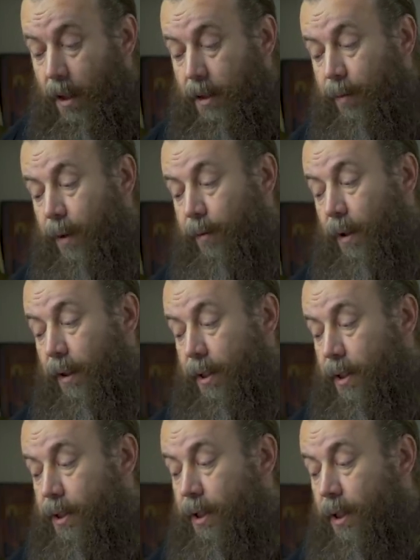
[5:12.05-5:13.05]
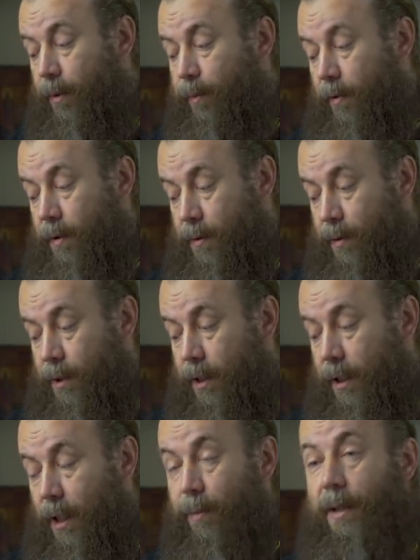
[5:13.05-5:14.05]
например, книжникам,
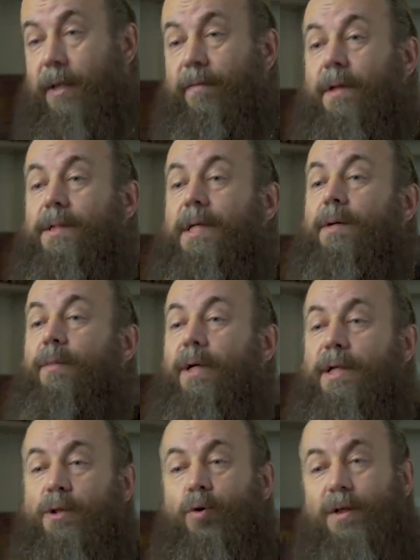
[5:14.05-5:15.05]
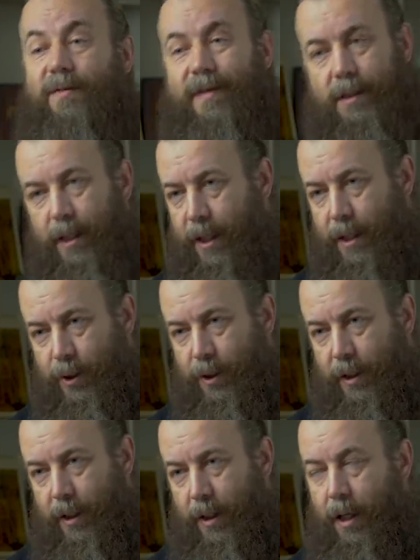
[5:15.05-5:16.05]
первосвященникам, не явился им Христос
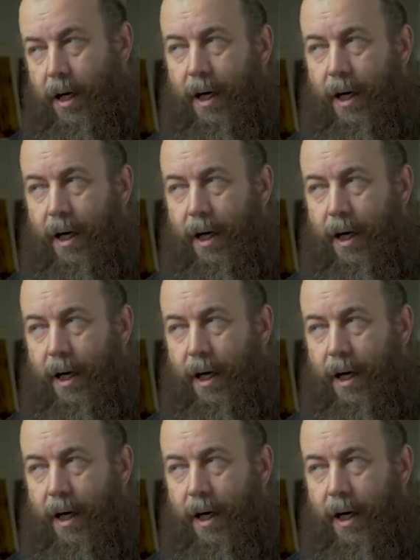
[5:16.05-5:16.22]
воскресший,